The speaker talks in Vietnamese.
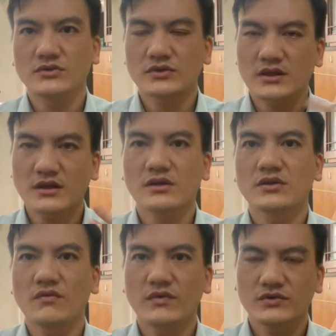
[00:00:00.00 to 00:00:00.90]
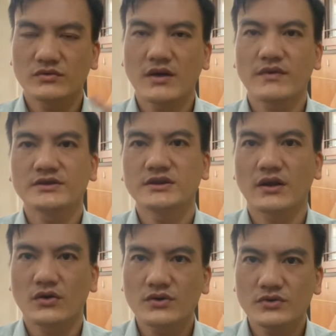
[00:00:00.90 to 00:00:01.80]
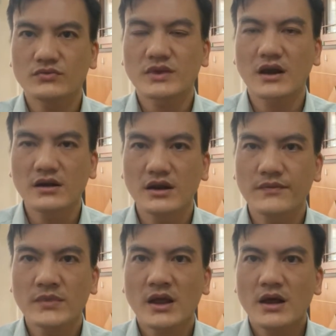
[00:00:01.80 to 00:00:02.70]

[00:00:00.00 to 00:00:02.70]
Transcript: chúng ta tăng tốc của chúng ta phát triển con người chúng ta lớn lên